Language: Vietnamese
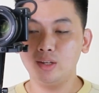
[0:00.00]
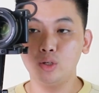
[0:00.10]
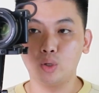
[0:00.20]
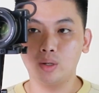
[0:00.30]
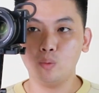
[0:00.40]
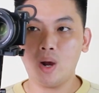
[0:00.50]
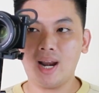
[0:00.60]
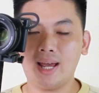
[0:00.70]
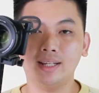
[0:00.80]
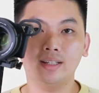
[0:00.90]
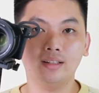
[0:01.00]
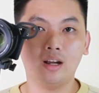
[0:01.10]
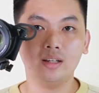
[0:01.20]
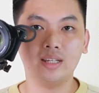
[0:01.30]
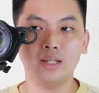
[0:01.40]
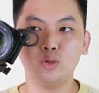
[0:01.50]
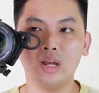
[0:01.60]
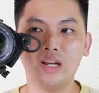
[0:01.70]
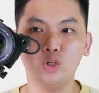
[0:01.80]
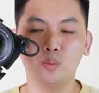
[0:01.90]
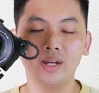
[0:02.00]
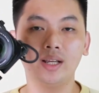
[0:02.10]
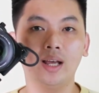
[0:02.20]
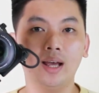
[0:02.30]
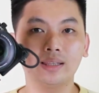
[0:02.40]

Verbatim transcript: di chuyển qua lại, nó sẽ xoay cái trục nghiêng